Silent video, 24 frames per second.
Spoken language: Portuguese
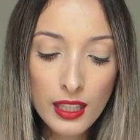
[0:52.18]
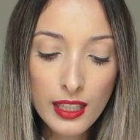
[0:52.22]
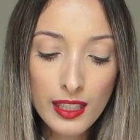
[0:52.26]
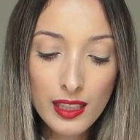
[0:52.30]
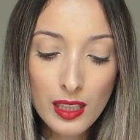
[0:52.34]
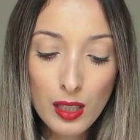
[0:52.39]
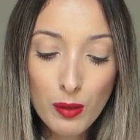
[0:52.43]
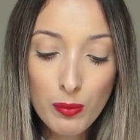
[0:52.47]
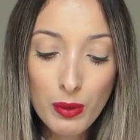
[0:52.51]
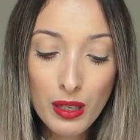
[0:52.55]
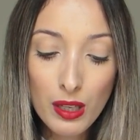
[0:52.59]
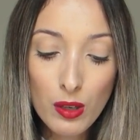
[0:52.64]
E
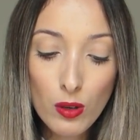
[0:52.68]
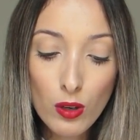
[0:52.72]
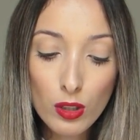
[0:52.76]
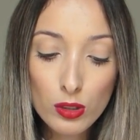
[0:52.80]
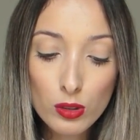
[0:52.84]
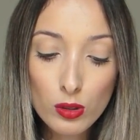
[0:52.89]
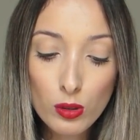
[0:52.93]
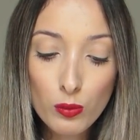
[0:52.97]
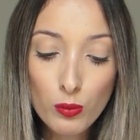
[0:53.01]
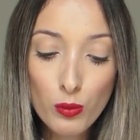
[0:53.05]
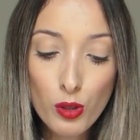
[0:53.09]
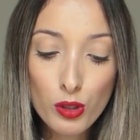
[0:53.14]
também
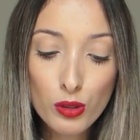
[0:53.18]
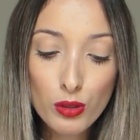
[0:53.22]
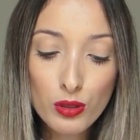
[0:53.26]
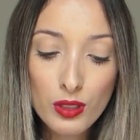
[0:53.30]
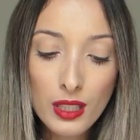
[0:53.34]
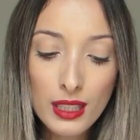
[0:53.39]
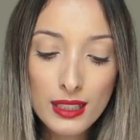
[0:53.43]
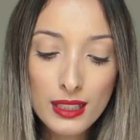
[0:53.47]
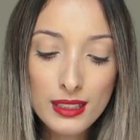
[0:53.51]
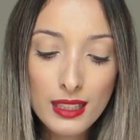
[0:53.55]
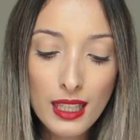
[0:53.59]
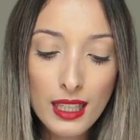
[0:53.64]
gosto muito
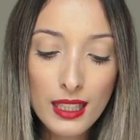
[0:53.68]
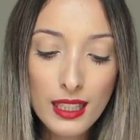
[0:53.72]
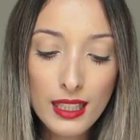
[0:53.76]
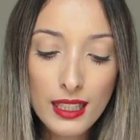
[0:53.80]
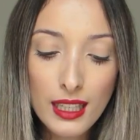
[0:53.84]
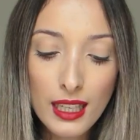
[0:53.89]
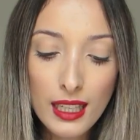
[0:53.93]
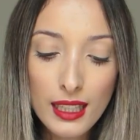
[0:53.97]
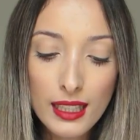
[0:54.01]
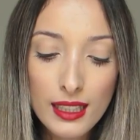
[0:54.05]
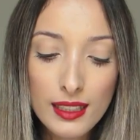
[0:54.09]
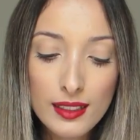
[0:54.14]
dessa
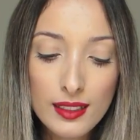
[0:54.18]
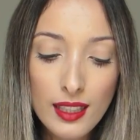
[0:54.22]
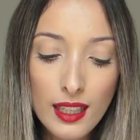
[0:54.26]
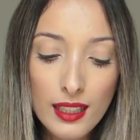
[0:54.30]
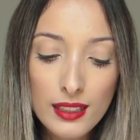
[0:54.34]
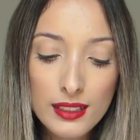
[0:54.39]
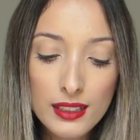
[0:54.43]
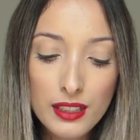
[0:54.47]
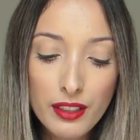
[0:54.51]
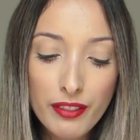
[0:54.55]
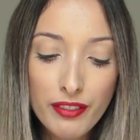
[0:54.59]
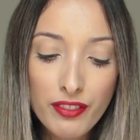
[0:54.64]
linha
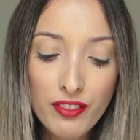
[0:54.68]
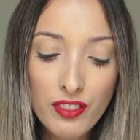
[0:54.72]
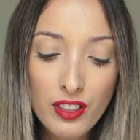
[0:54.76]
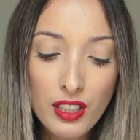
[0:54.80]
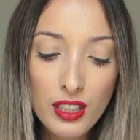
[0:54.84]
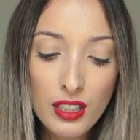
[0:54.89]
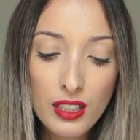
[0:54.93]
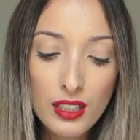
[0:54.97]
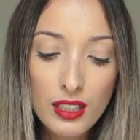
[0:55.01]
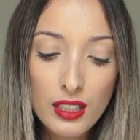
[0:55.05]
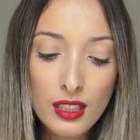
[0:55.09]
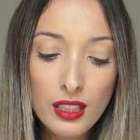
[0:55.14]

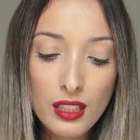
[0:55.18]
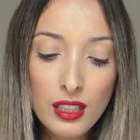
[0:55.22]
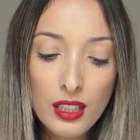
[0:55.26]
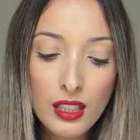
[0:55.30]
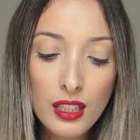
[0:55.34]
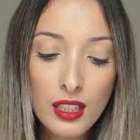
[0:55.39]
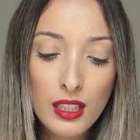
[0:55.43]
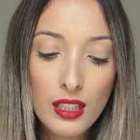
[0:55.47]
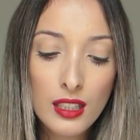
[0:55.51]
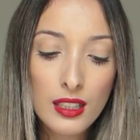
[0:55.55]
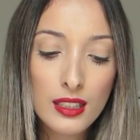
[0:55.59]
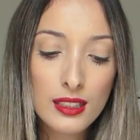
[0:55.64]
Intensifique,
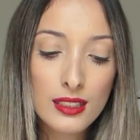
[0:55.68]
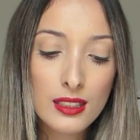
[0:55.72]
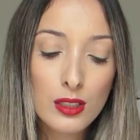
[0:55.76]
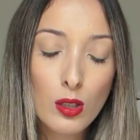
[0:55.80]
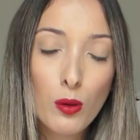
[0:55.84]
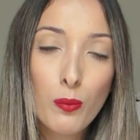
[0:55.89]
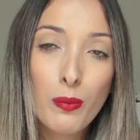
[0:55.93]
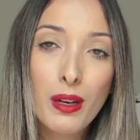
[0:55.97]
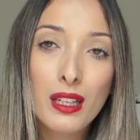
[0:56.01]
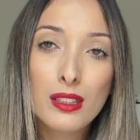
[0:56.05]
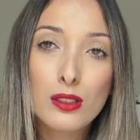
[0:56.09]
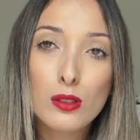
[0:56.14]

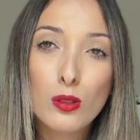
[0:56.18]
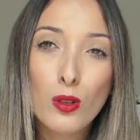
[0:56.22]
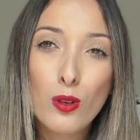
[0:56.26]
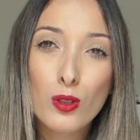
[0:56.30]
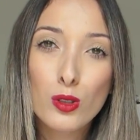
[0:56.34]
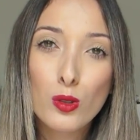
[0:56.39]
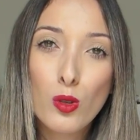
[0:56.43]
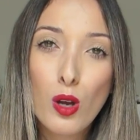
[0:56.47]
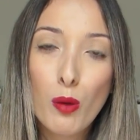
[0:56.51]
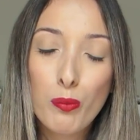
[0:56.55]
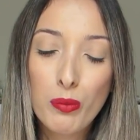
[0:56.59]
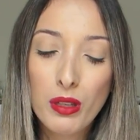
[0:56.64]
são
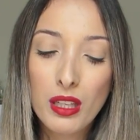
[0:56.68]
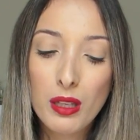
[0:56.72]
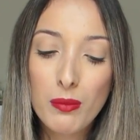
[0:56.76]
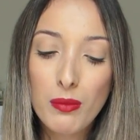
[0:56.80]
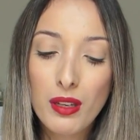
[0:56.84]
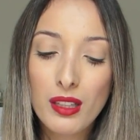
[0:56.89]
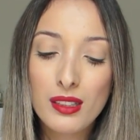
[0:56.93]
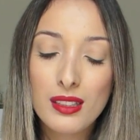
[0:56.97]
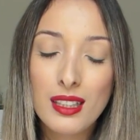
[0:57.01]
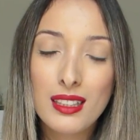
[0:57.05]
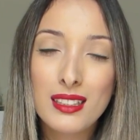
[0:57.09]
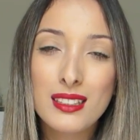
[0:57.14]
batons com a
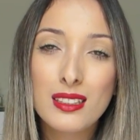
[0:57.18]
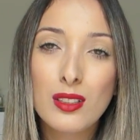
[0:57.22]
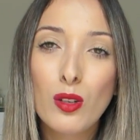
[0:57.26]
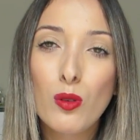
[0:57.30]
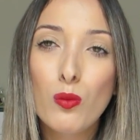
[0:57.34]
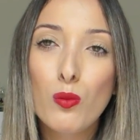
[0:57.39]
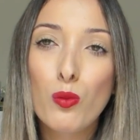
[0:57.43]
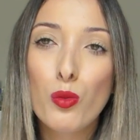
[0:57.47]
pigmentação